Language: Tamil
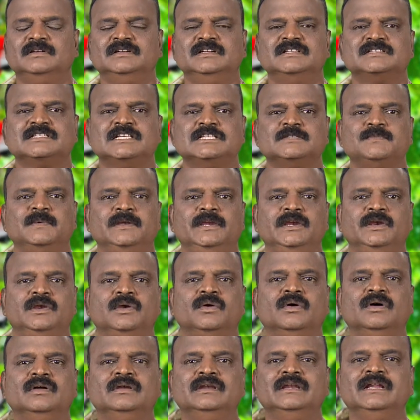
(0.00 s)
டிஸ்கஸ்
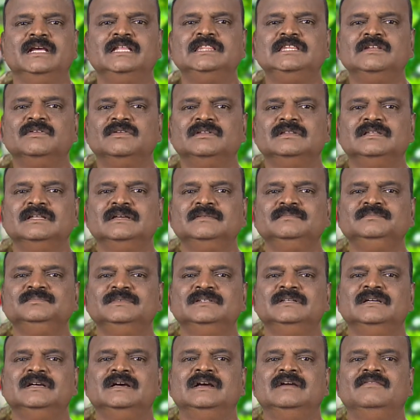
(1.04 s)
பண்ணிகிட்ருக்கோம் நேற்று வந்து
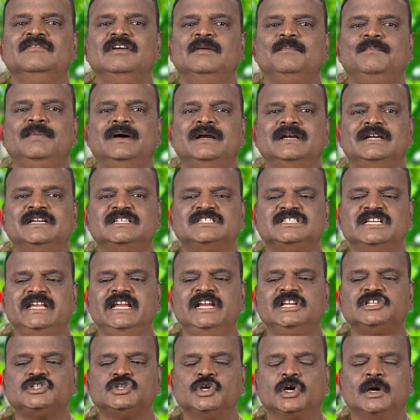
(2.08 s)
வெப்ப அழற்சி
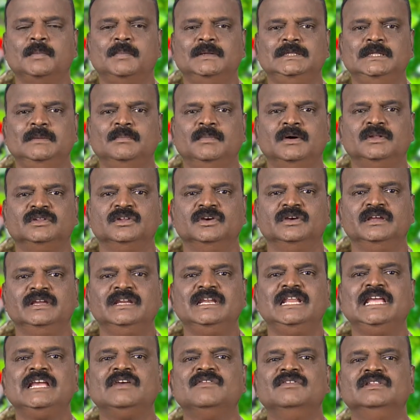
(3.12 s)
ஹீட் ஸ்ட்ரோக்கை பற்றி பார்த்தோம்
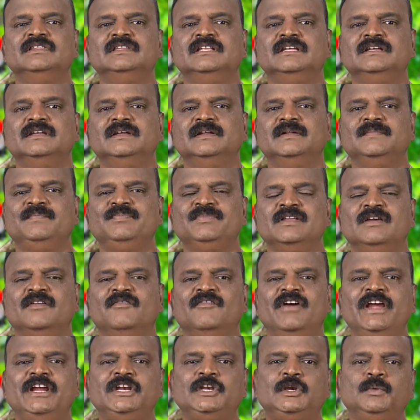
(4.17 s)
இன்றைக்கி வந்து
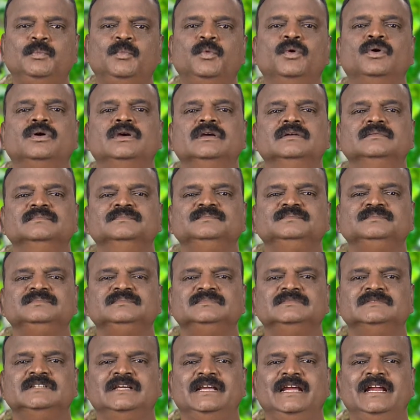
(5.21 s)
வயிற்றுப்போக்கு
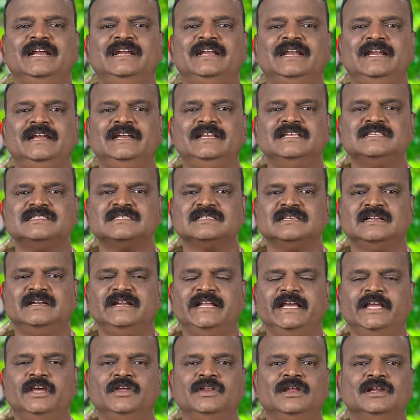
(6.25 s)
என்ட்ரைட்டிஸ்
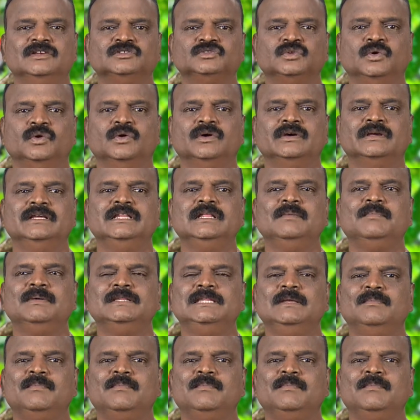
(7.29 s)
டயரியான்னு சொல்லுவோம் இதை பற்றி